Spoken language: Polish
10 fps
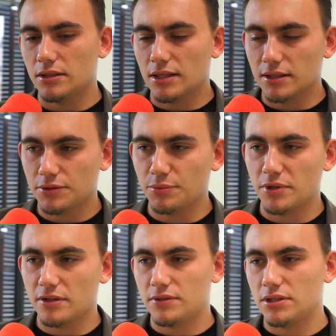Tak, to
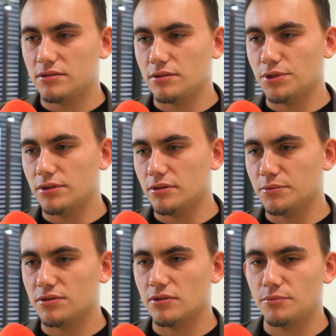prawda. Jestem
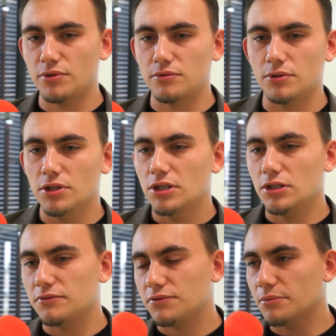jedyną osobą
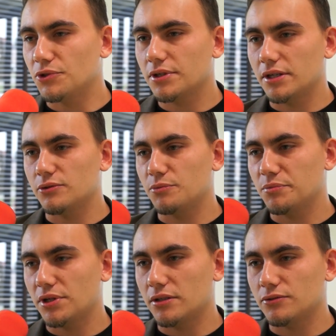w tym okręgu
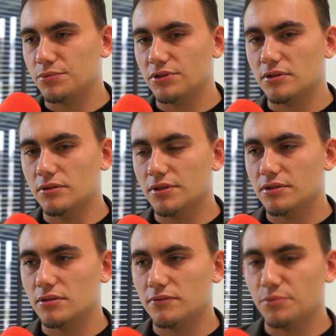popieraną przez
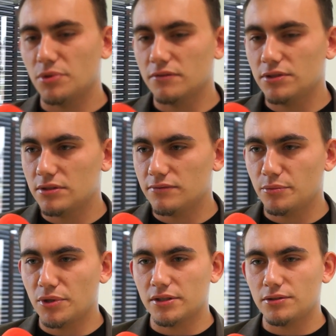Kongres Nowej Prawicy w
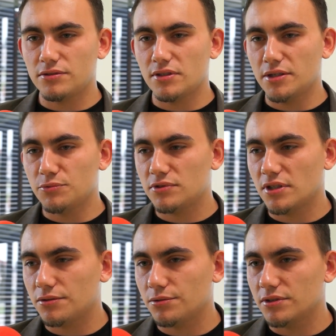wyborach do Sejmu.
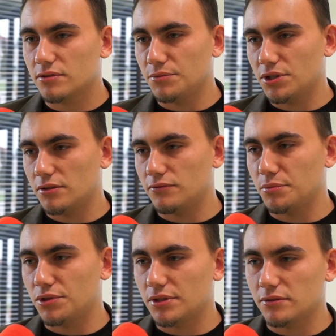Startuję z Komitetu
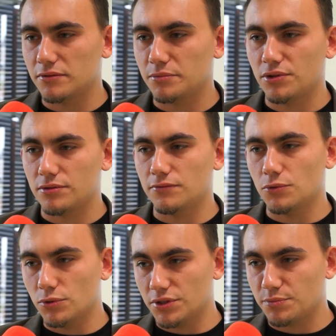Wyborczego Wyborców
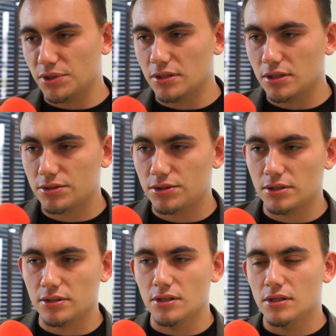z
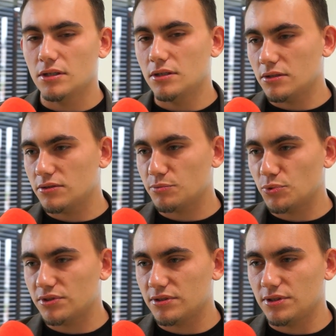15 z
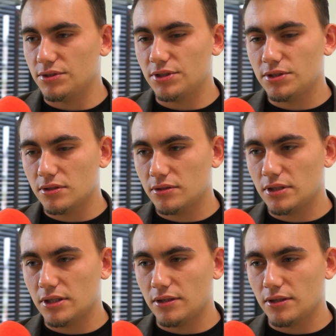pozycji 10